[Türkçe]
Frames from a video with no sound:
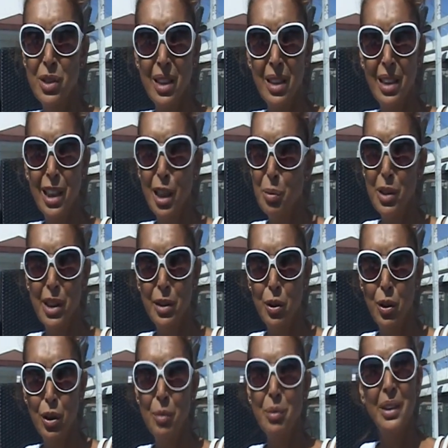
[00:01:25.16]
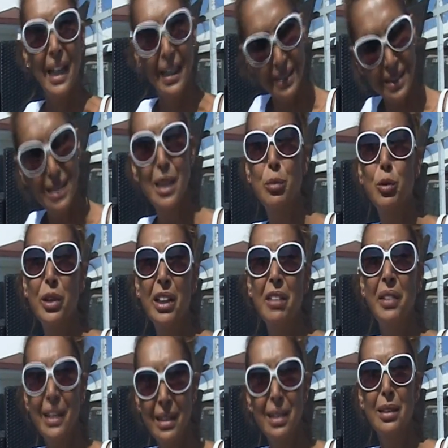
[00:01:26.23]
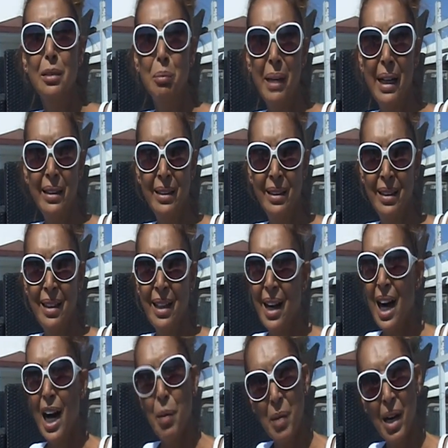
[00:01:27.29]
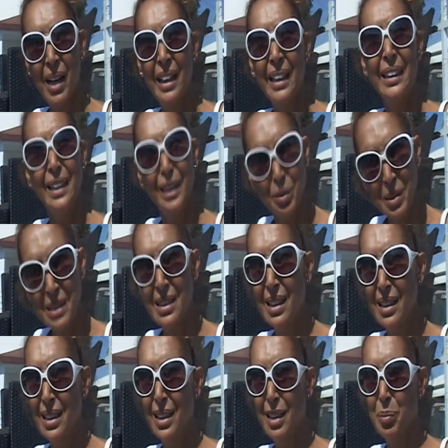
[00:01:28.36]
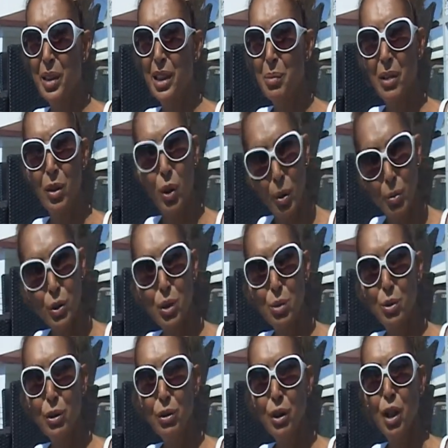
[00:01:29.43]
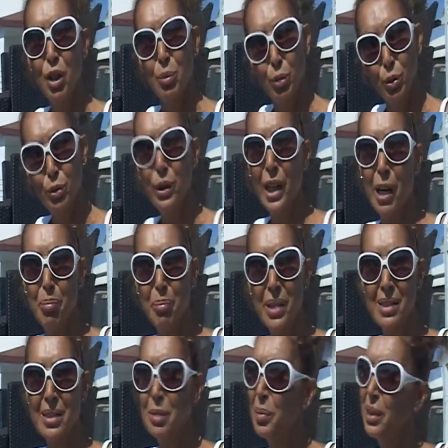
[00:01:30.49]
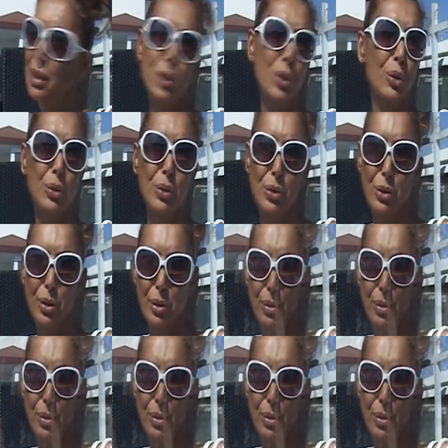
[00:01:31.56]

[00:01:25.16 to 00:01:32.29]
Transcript: üzerine yemin ediyorum kendisine bunları verirdim ben. Ama 20 senelik benim komşumun bunu yapması beni çok üzdü.